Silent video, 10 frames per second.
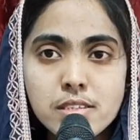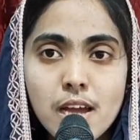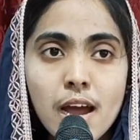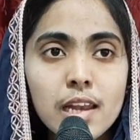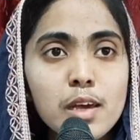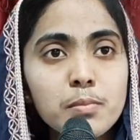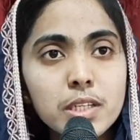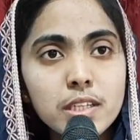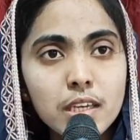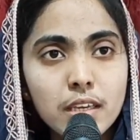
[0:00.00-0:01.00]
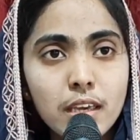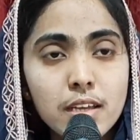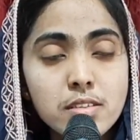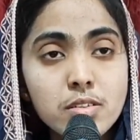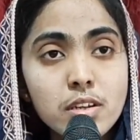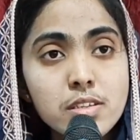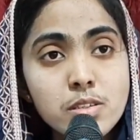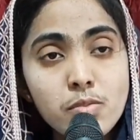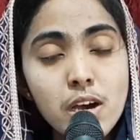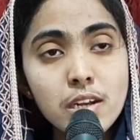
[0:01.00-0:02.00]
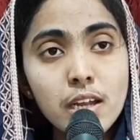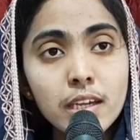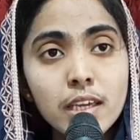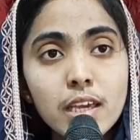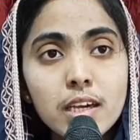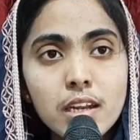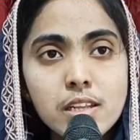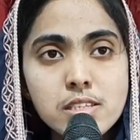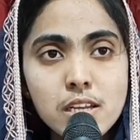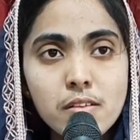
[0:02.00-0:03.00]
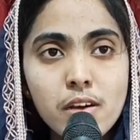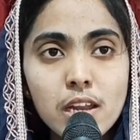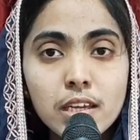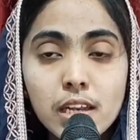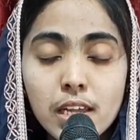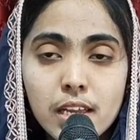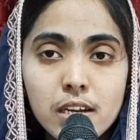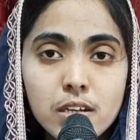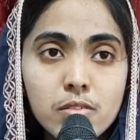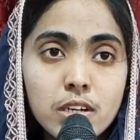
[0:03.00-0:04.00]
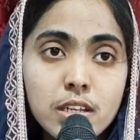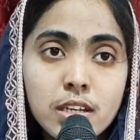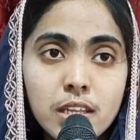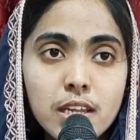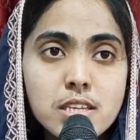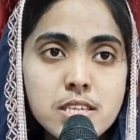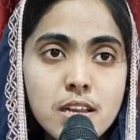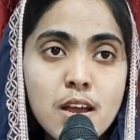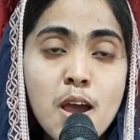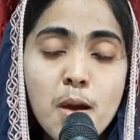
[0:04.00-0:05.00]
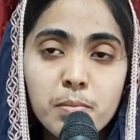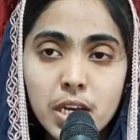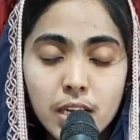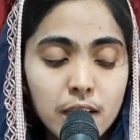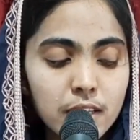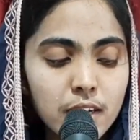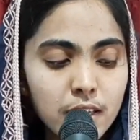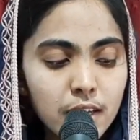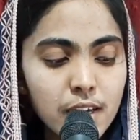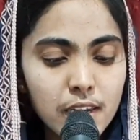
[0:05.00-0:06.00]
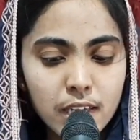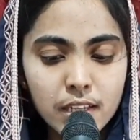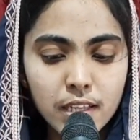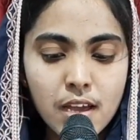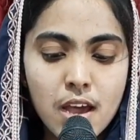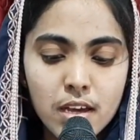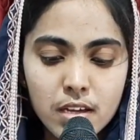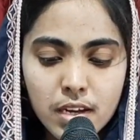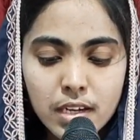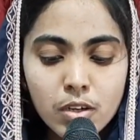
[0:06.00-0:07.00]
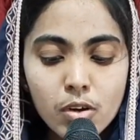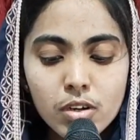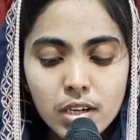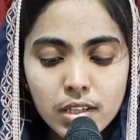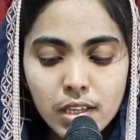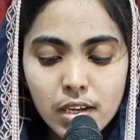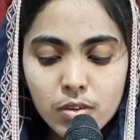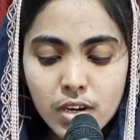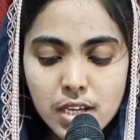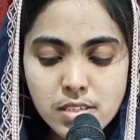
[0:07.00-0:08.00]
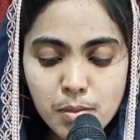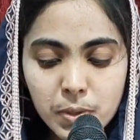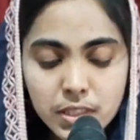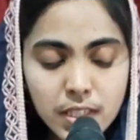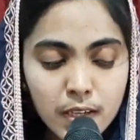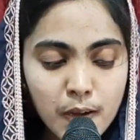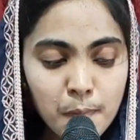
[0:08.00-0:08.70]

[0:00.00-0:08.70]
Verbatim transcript: చాలామందికి యేసుక్రీస్తు వారిని అంగీకరించిన వారికి లేనటువంటి నిరీక్షణ మనకందరికీ కలిగింది రెండో కొరిందీలకు రాసిన పత్రిక